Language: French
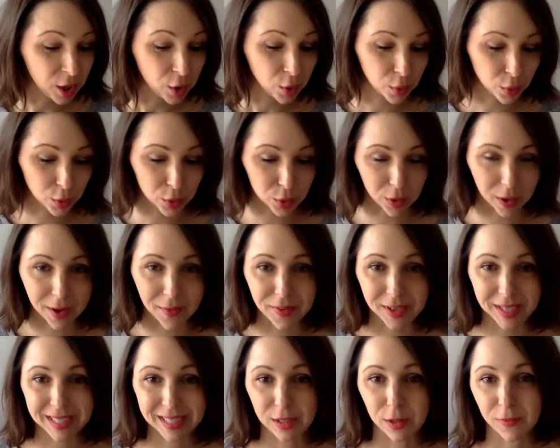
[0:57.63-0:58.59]
Donc ce qu'on va
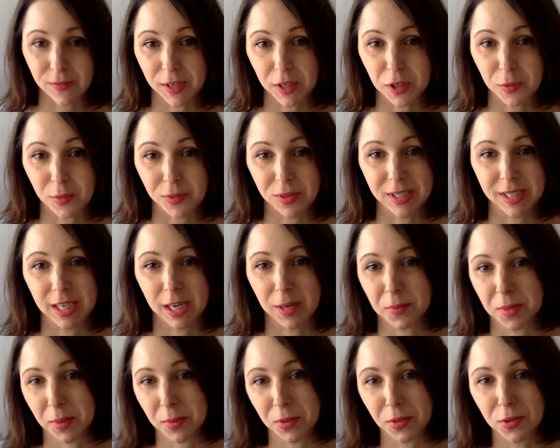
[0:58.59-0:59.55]
faire, c'est qu'on va commencer comme
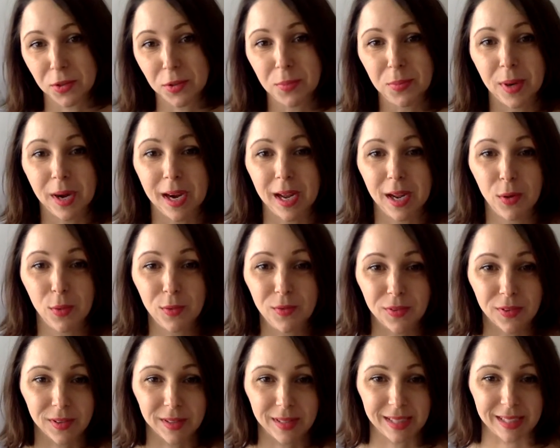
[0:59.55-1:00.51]
d'habitude par la Look
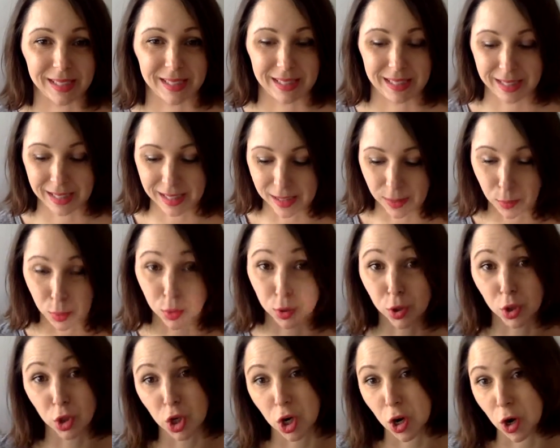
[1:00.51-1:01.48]
Fantastic,
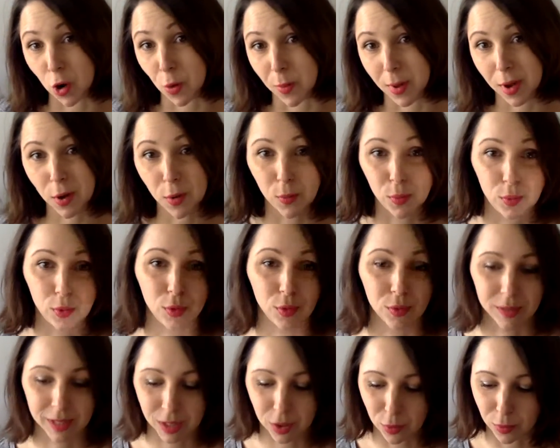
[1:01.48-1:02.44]
puisque je l'ai en main en plus,
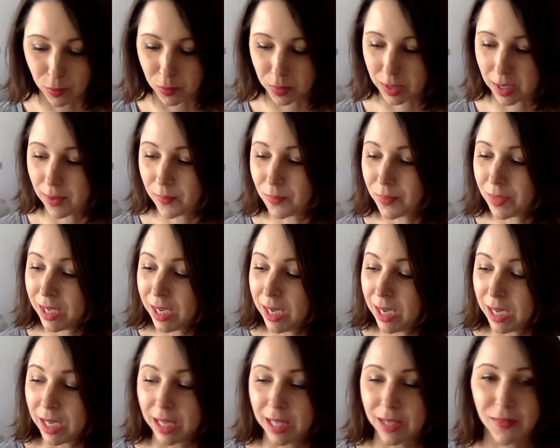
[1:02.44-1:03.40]
donc ça tombe bien.
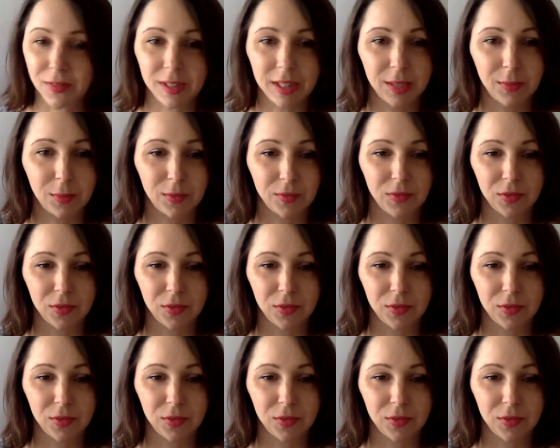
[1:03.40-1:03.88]
Évidemment,